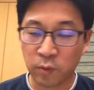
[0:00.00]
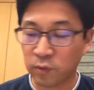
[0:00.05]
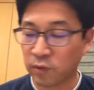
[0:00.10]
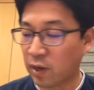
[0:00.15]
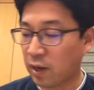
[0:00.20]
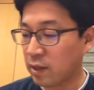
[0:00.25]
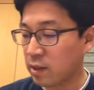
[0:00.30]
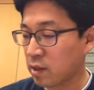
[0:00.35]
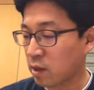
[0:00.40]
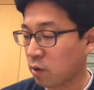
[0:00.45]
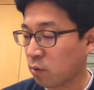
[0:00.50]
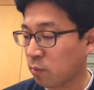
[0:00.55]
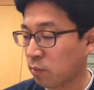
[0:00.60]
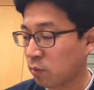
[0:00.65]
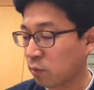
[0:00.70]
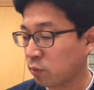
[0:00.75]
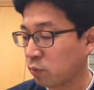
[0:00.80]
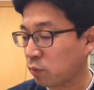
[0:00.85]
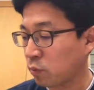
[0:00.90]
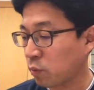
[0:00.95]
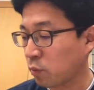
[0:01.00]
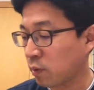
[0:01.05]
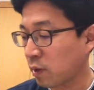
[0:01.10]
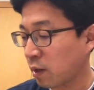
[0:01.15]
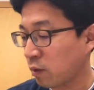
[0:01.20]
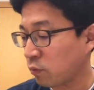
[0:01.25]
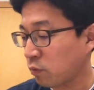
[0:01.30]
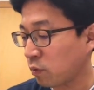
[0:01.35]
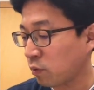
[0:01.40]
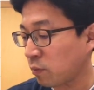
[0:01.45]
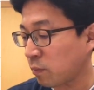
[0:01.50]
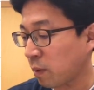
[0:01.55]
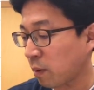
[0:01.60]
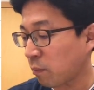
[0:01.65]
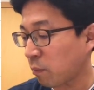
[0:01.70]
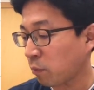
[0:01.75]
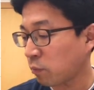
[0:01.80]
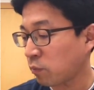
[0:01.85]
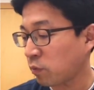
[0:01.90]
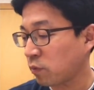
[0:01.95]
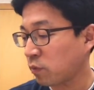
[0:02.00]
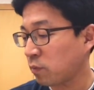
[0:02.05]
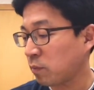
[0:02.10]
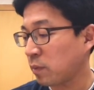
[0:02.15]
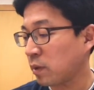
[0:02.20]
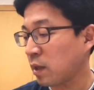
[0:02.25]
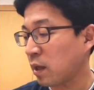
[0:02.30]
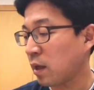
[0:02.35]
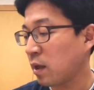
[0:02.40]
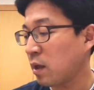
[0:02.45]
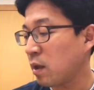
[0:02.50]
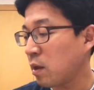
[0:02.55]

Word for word: 사인 제곱으로 통일할 수 있는 방법도 있습니다.